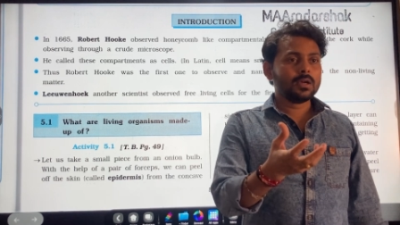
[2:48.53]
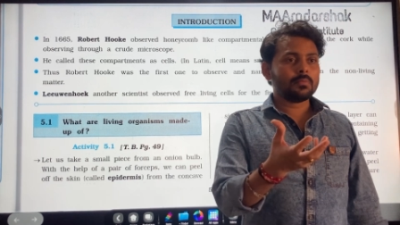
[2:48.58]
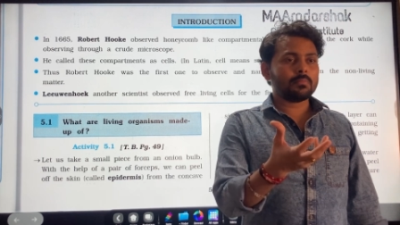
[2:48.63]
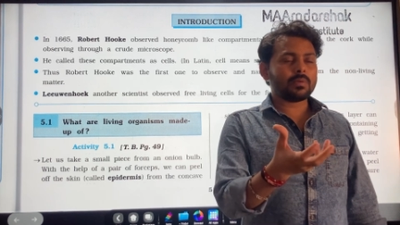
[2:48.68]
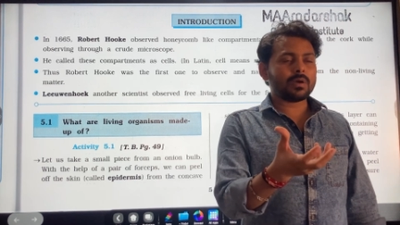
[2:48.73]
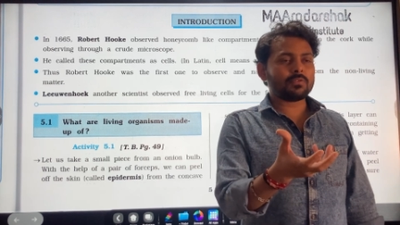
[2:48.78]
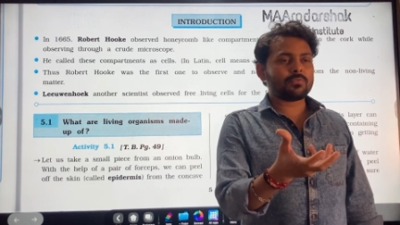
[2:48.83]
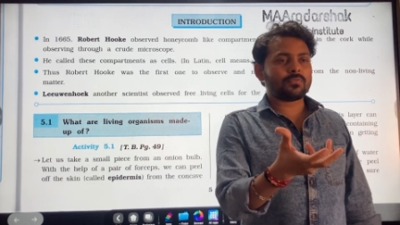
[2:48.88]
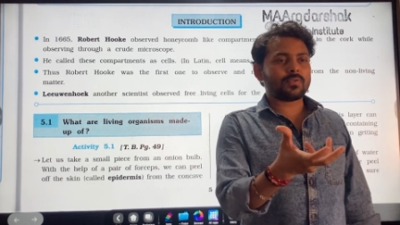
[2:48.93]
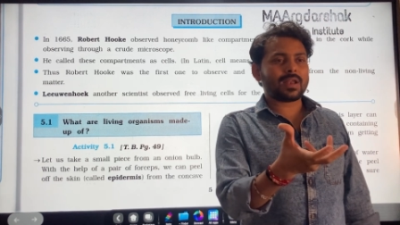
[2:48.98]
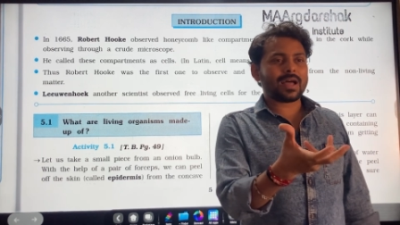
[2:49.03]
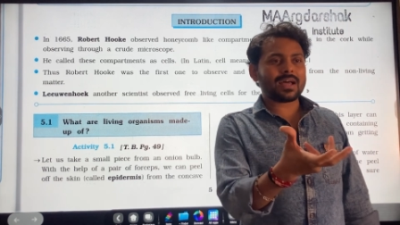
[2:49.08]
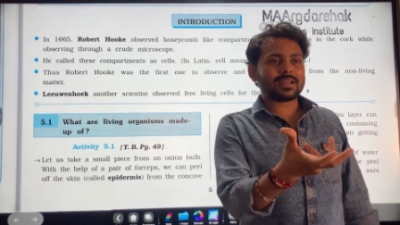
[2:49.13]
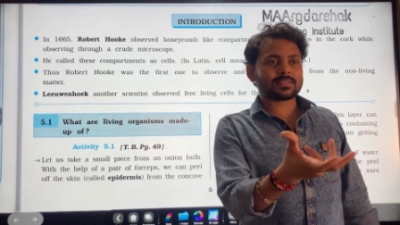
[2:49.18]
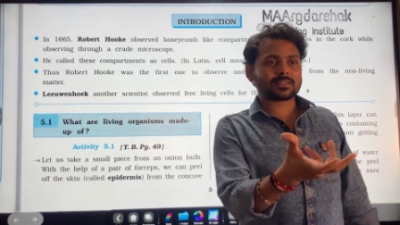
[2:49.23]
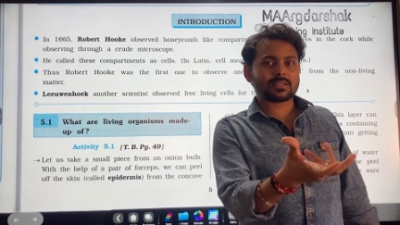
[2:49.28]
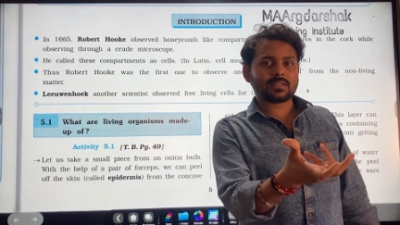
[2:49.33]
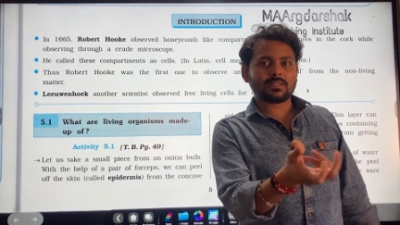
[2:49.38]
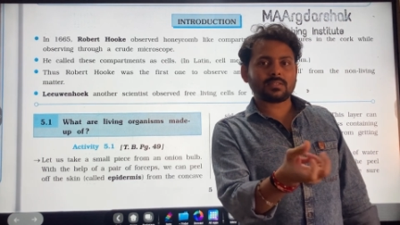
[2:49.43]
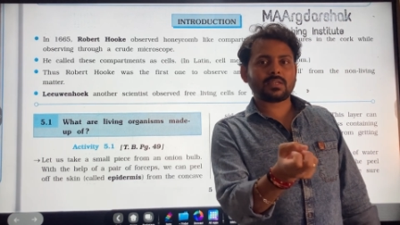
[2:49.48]
भाई
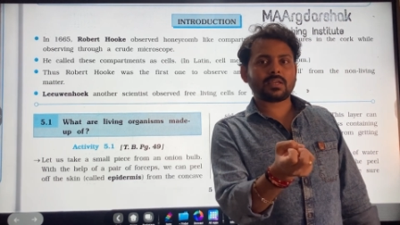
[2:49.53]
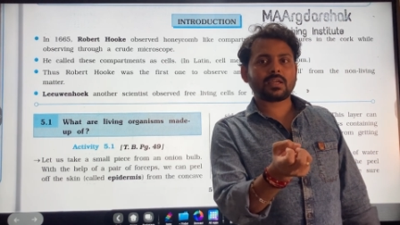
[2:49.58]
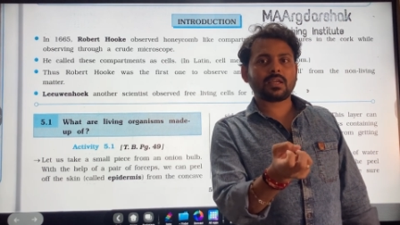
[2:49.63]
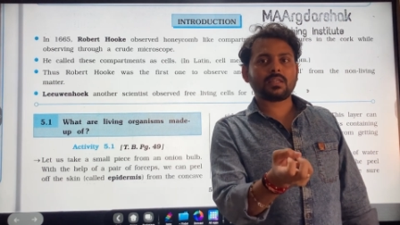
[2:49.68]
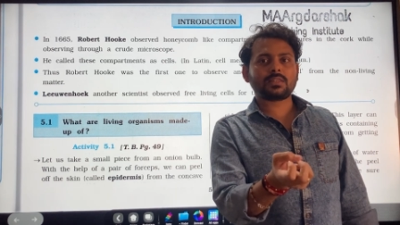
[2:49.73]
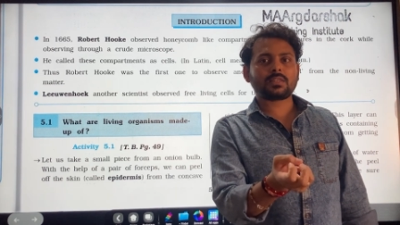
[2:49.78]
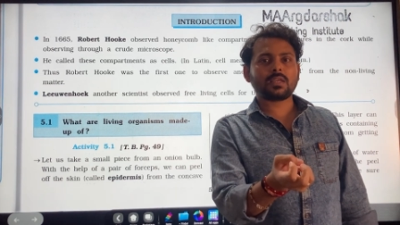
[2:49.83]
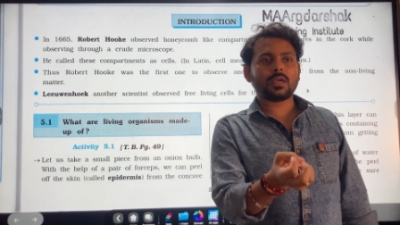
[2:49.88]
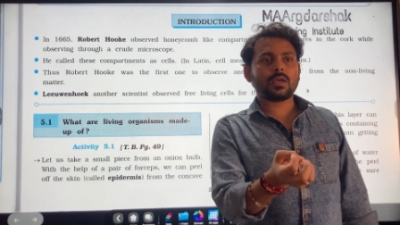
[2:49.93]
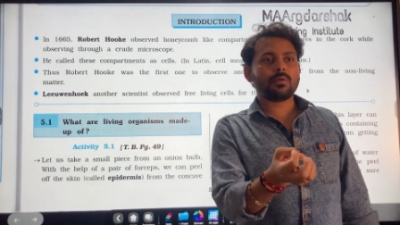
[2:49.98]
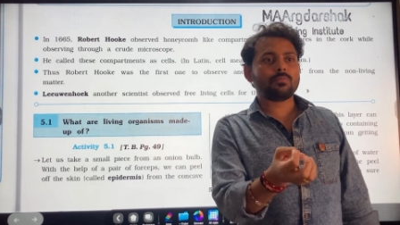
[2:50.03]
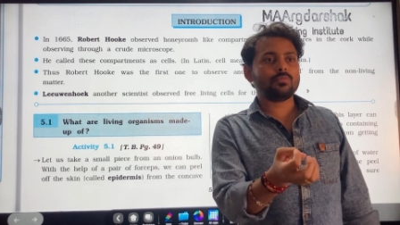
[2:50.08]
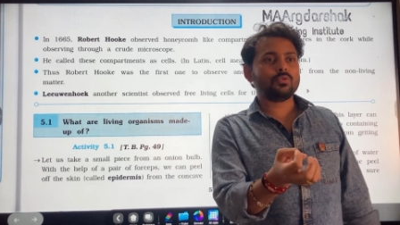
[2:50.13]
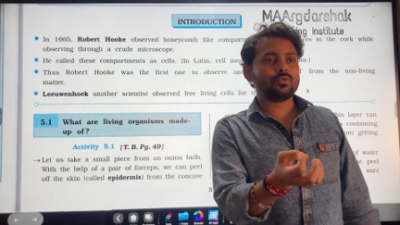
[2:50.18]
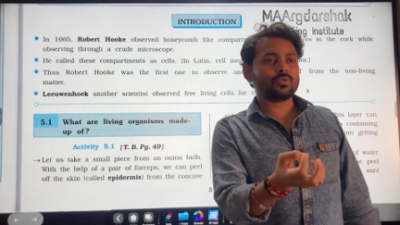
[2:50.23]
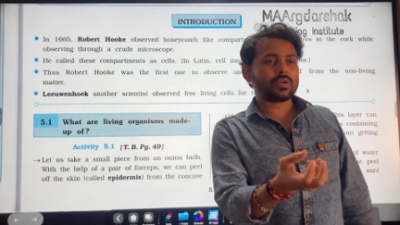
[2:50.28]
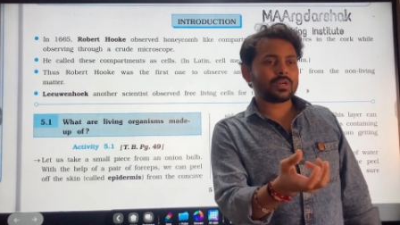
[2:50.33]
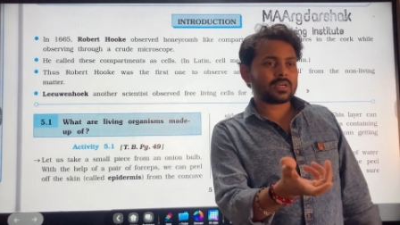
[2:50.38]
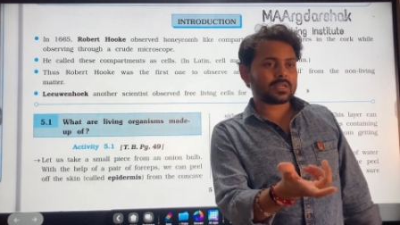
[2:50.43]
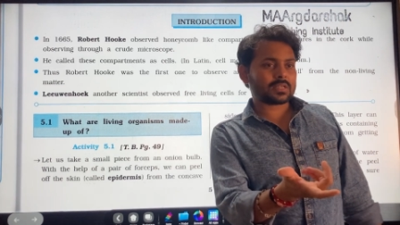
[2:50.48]
फ्लास्क किसे कहते हैं
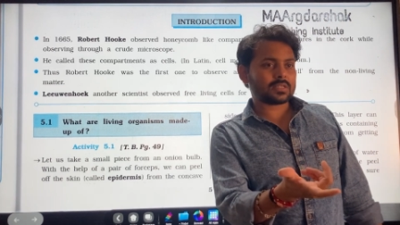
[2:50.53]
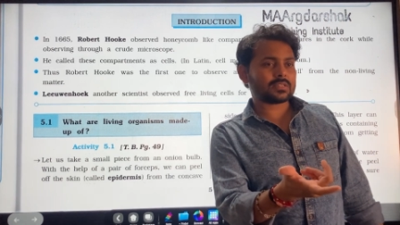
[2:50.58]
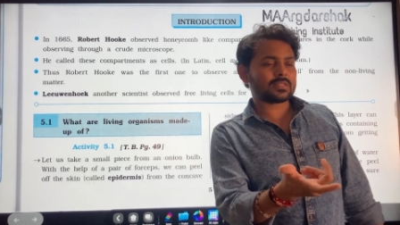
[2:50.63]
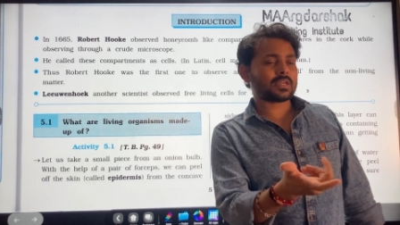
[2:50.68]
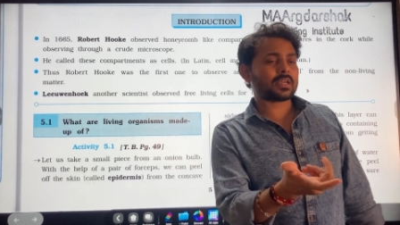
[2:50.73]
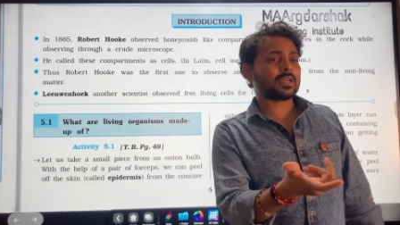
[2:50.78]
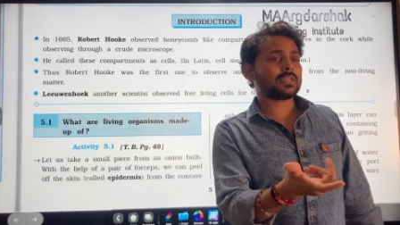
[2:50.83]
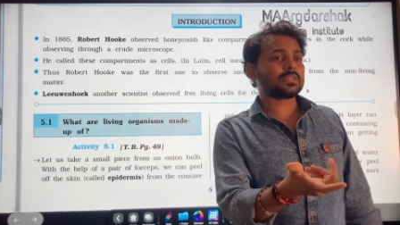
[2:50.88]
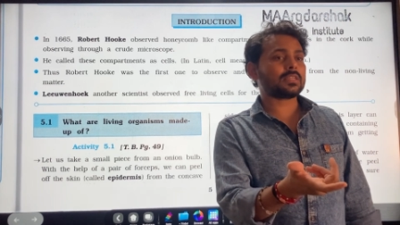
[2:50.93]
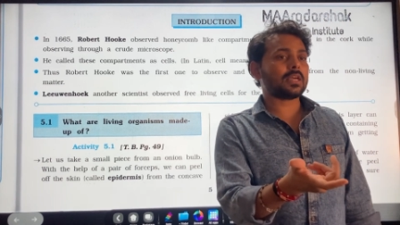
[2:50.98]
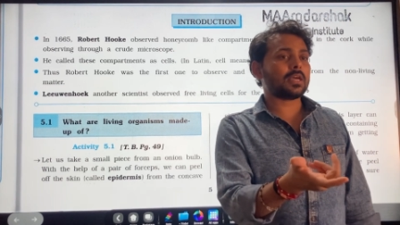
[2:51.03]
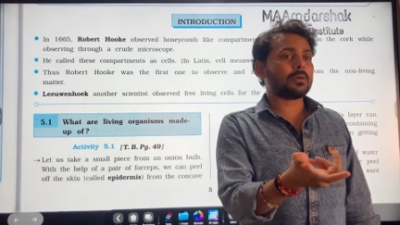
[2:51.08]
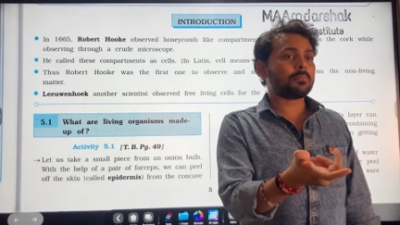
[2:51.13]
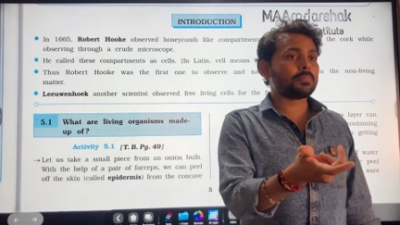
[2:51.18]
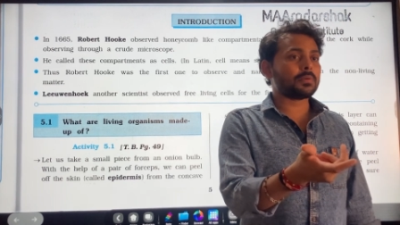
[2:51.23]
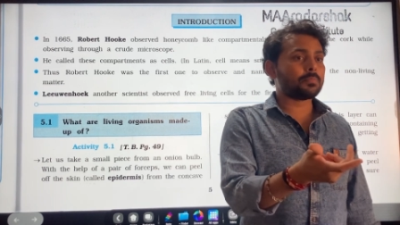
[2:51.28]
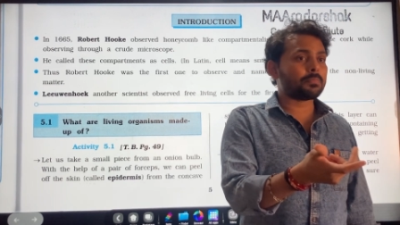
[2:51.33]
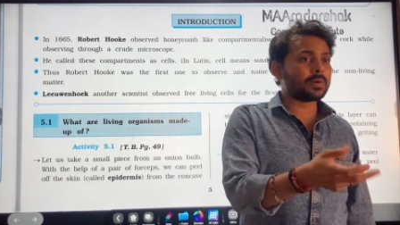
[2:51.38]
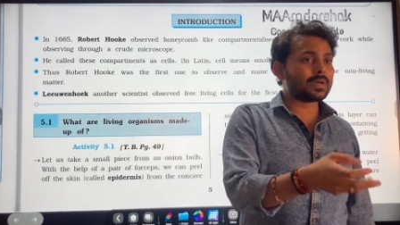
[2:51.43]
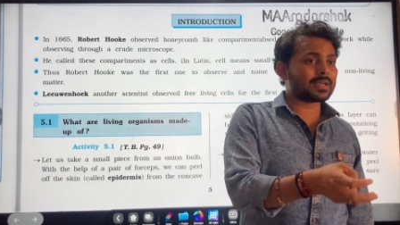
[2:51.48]
ब्यूरेट किसे कहते हैं
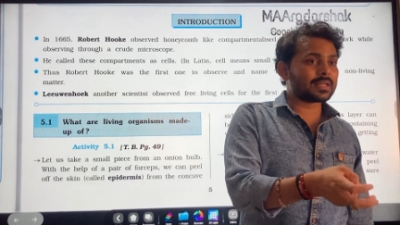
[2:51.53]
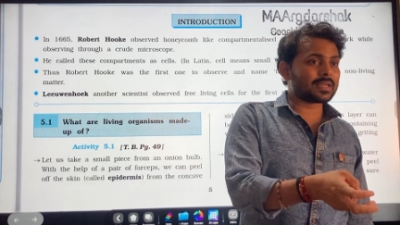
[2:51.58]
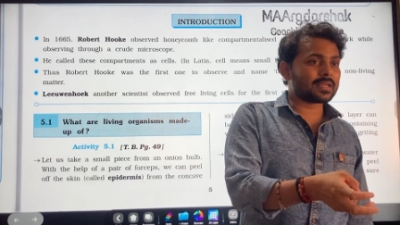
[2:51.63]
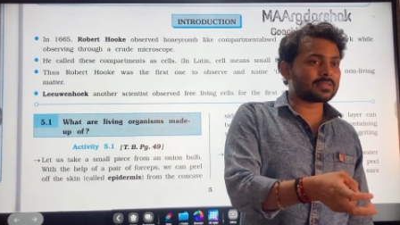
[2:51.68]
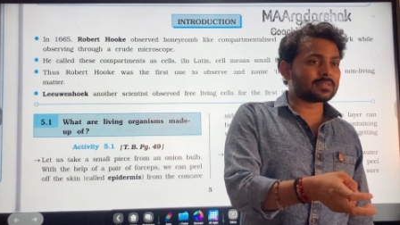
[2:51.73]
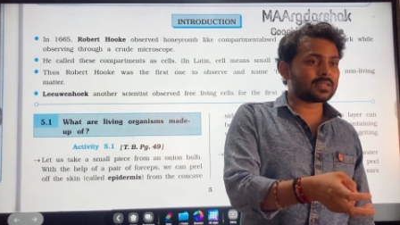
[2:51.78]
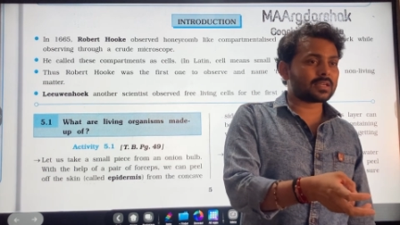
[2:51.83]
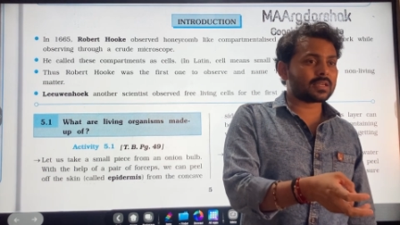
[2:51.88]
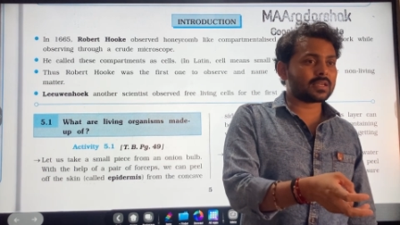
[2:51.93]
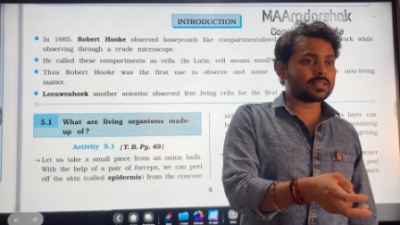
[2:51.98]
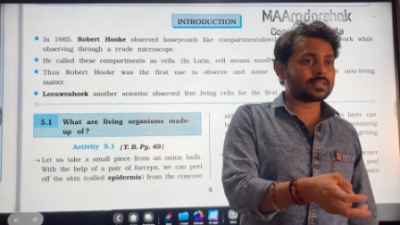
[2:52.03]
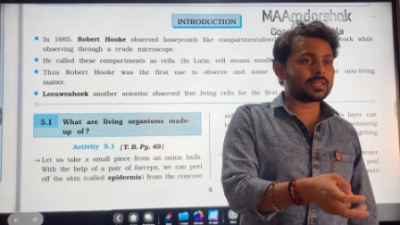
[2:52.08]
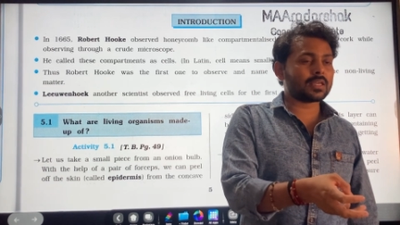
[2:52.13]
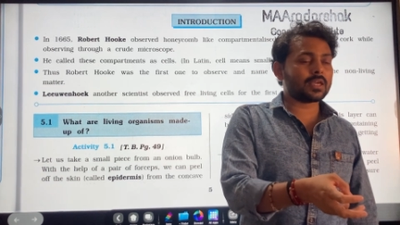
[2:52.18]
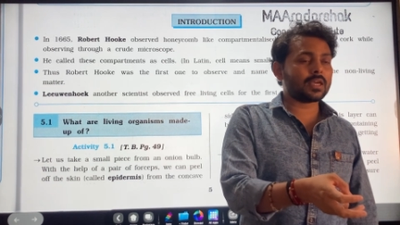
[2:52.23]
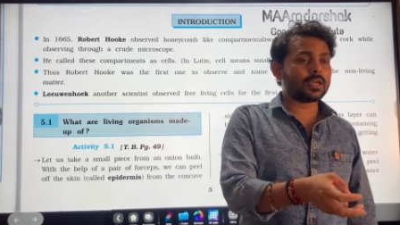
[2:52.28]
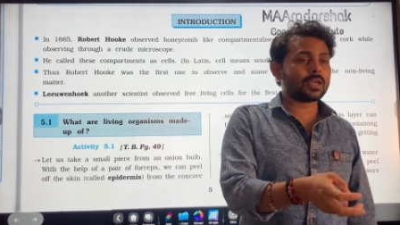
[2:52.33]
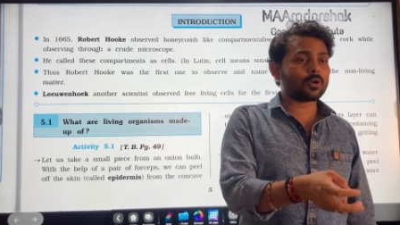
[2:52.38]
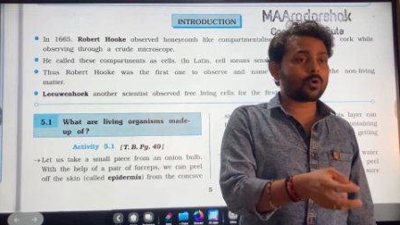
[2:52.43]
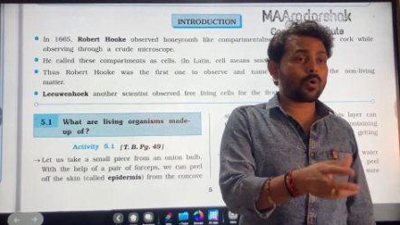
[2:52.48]
पिपेट कैसे कहते हैं